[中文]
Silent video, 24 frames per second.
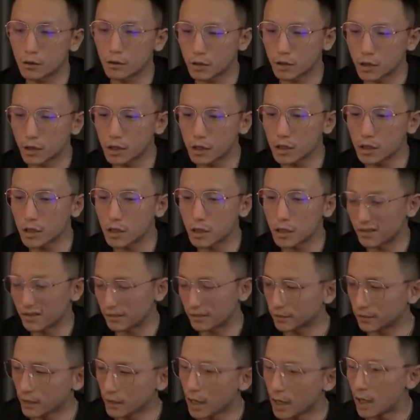哪怕给
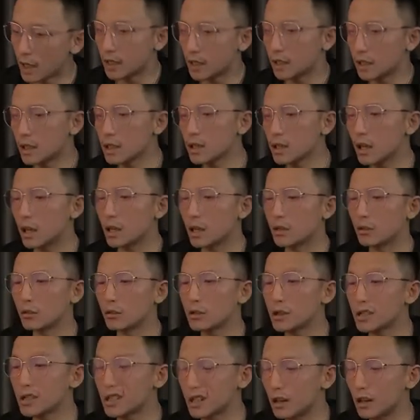推荐人相当于候选
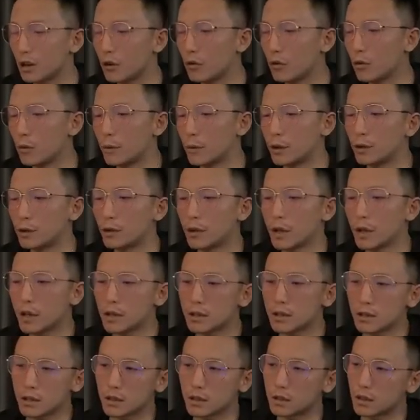人一个月工资的奖
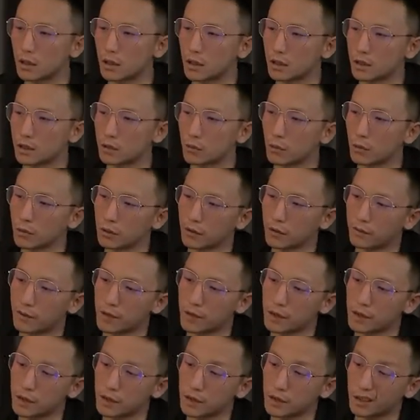金，也比猎头费
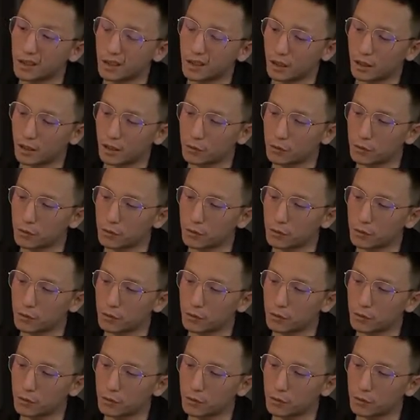要便宜。